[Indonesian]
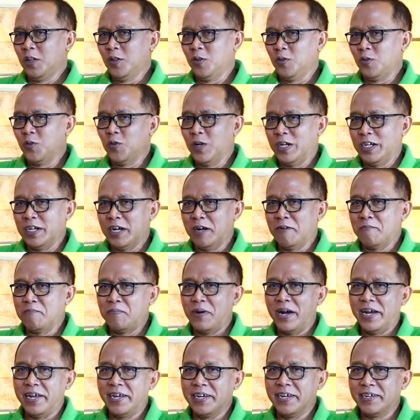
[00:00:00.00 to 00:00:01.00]
Tujuan yang
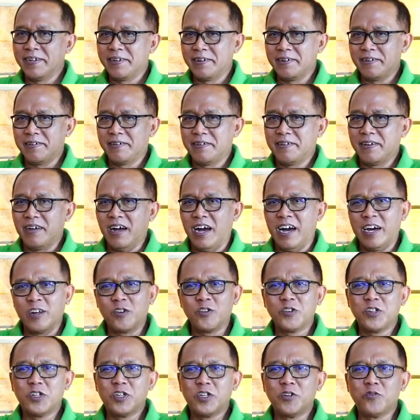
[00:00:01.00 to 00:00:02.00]
baik
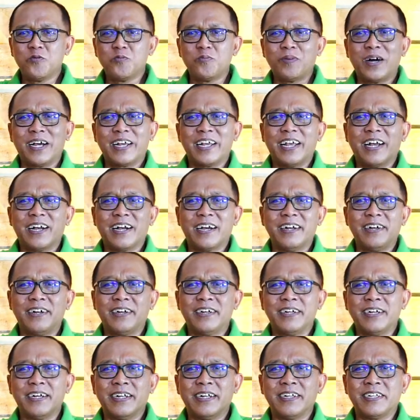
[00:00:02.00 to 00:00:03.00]
harus diupayakan
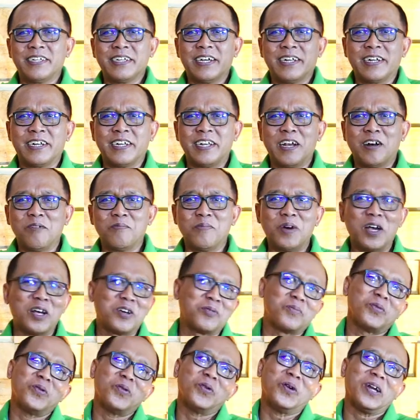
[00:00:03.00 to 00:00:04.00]
dengan cara yang
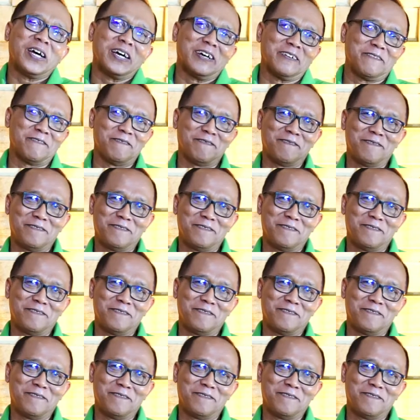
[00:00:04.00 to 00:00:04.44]
baik pula.